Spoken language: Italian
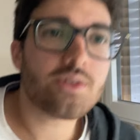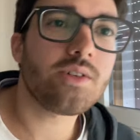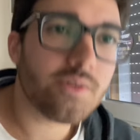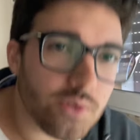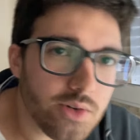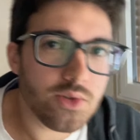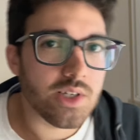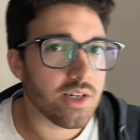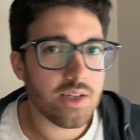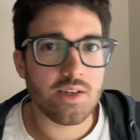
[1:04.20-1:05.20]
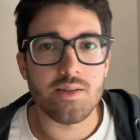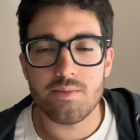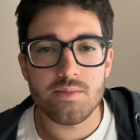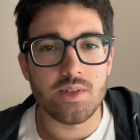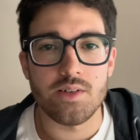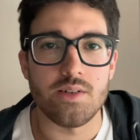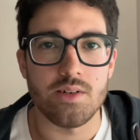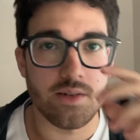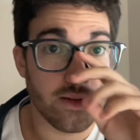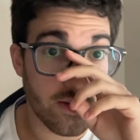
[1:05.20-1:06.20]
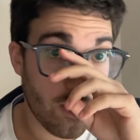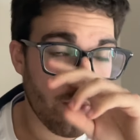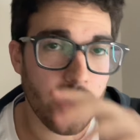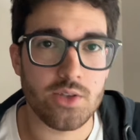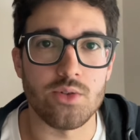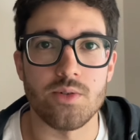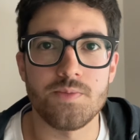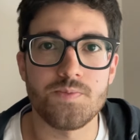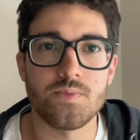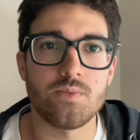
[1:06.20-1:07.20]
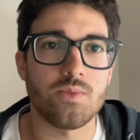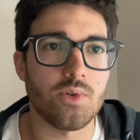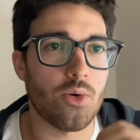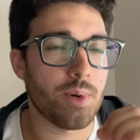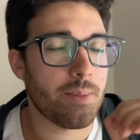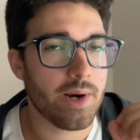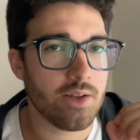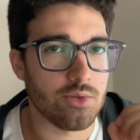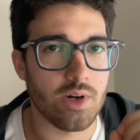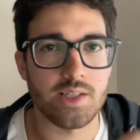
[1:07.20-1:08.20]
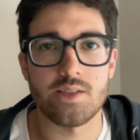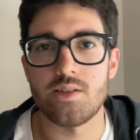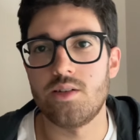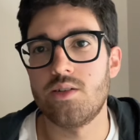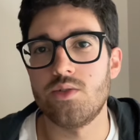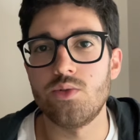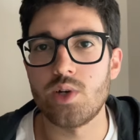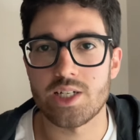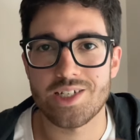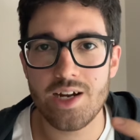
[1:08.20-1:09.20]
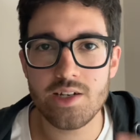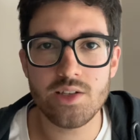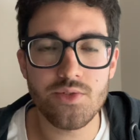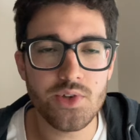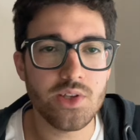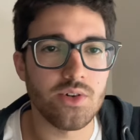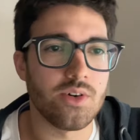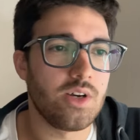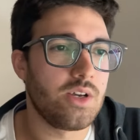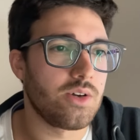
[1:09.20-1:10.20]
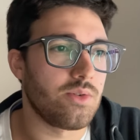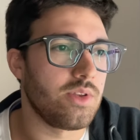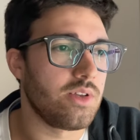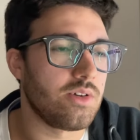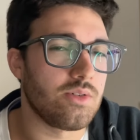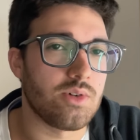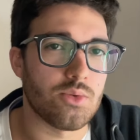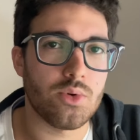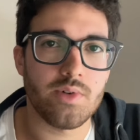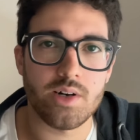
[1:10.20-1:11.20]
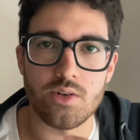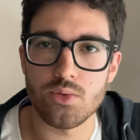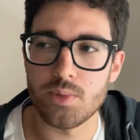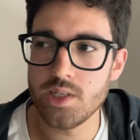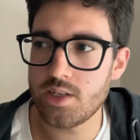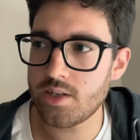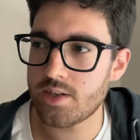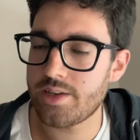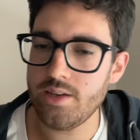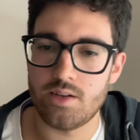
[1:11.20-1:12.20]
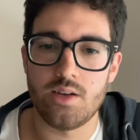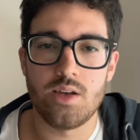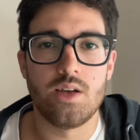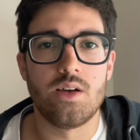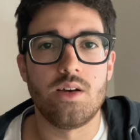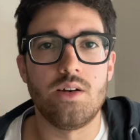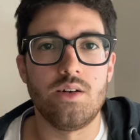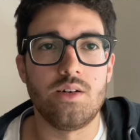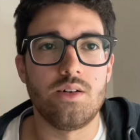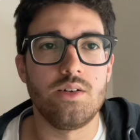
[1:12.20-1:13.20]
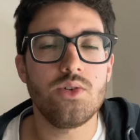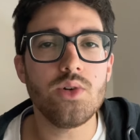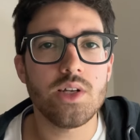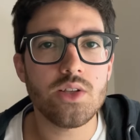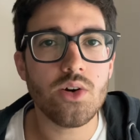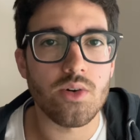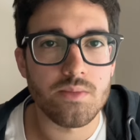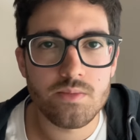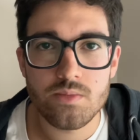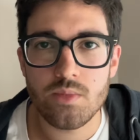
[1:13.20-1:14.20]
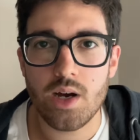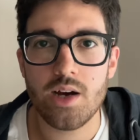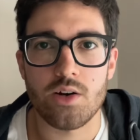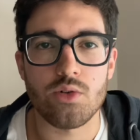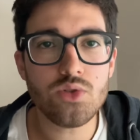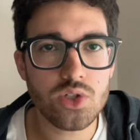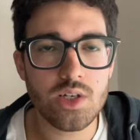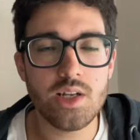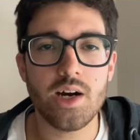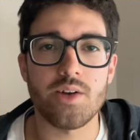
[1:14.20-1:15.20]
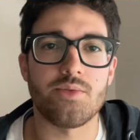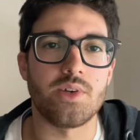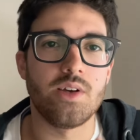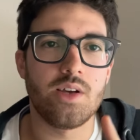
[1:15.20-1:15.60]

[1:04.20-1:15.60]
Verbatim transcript: volevo dire che eh, ho fatto, ho preparato anzi una serie di video, quindi una nuova rubrica che, eh, in cui andrò a consigliarvi